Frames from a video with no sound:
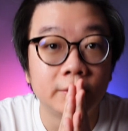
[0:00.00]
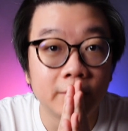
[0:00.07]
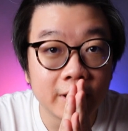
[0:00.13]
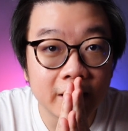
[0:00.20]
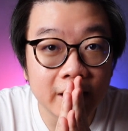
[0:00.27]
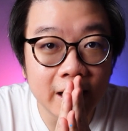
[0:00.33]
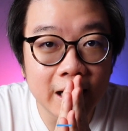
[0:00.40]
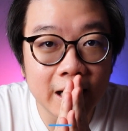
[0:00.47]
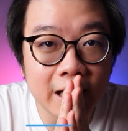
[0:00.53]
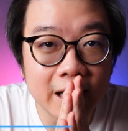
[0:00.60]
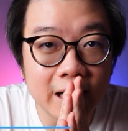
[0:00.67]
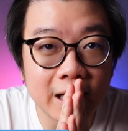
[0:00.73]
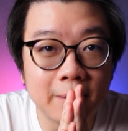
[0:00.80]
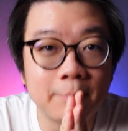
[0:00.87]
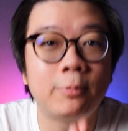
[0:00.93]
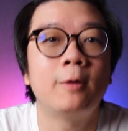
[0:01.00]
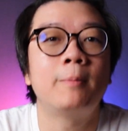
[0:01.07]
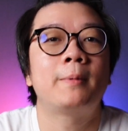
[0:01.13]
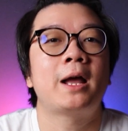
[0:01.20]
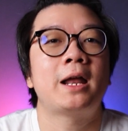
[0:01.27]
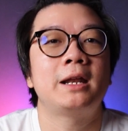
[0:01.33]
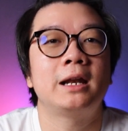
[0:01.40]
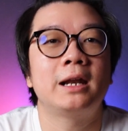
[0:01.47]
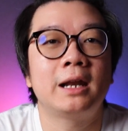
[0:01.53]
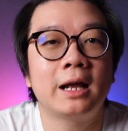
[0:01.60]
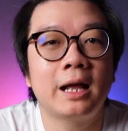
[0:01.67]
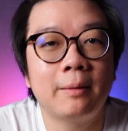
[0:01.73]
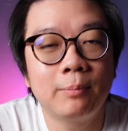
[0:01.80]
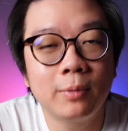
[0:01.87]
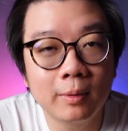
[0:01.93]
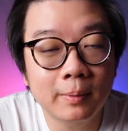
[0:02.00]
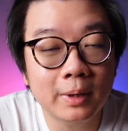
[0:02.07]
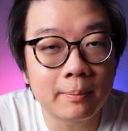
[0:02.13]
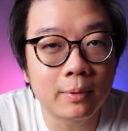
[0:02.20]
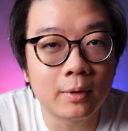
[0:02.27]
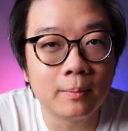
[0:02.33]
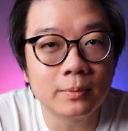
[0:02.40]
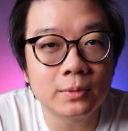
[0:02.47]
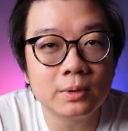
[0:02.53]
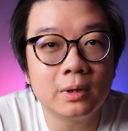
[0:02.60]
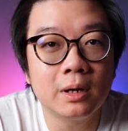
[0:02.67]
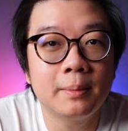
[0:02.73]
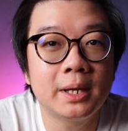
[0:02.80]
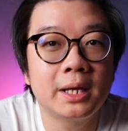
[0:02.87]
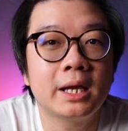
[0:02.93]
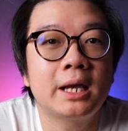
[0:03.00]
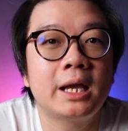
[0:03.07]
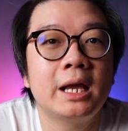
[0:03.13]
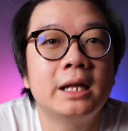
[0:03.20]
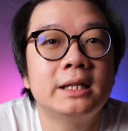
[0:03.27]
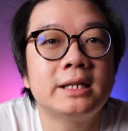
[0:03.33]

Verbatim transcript: สวัสดีครับพบกันอีกแล้วนะครับพบกับผมตัว BKK